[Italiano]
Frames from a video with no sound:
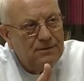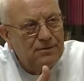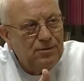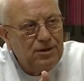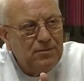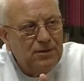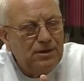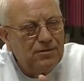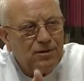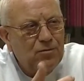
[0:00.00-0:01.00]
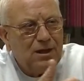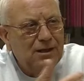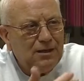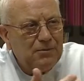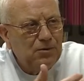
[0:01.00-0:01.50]
Torniamo indietro di
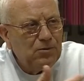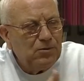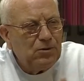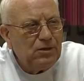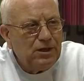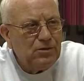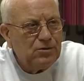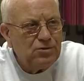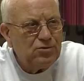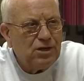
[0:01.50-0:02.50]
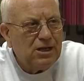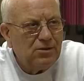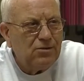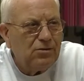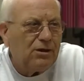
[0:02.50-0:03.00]
qualche minuto, i nostri
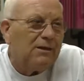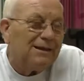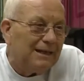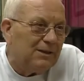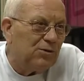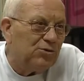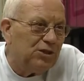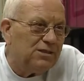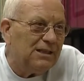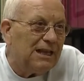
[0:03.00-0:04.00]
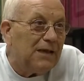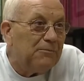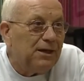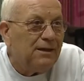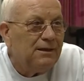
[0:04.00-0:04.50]
giocatori retrocessi dalla
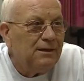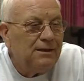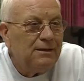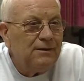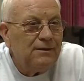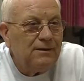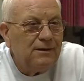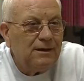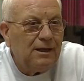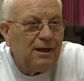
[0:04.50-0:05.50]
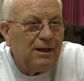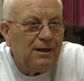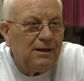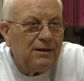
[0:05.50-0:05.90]
B eh,